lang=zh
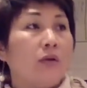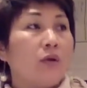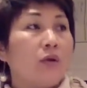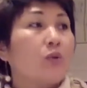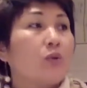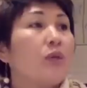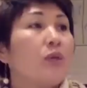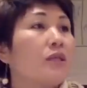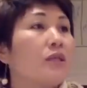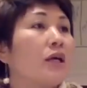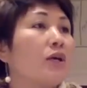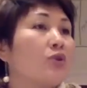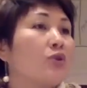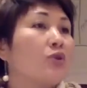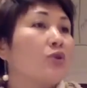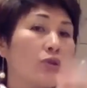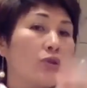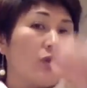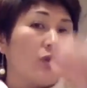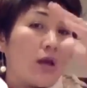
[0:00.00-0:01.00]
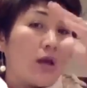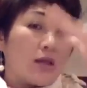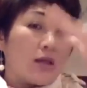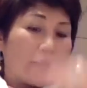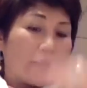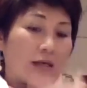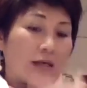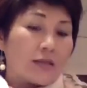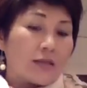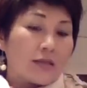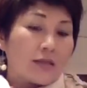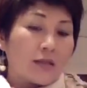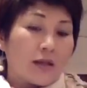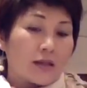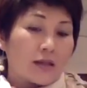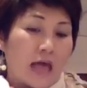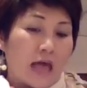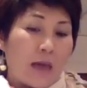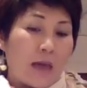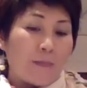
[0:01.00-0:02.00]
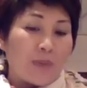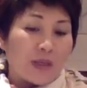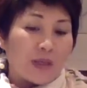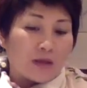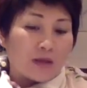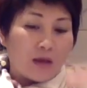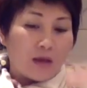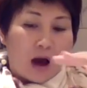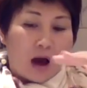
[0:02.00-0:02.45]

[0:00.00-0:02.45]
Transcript: 所以这个就是杰斯的产品，